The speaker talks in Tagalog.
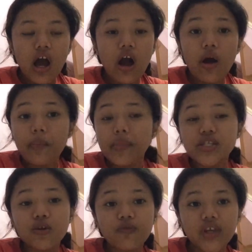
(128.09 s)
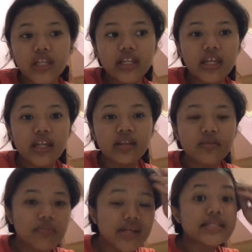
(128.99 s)
um, mas convenient
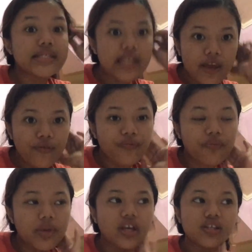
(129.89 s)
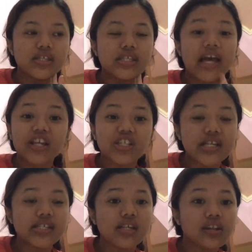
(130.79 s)
and mas safe because
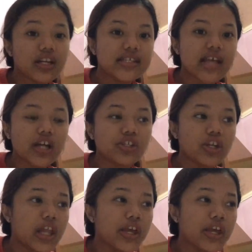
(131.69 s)
cashless na yung transaction.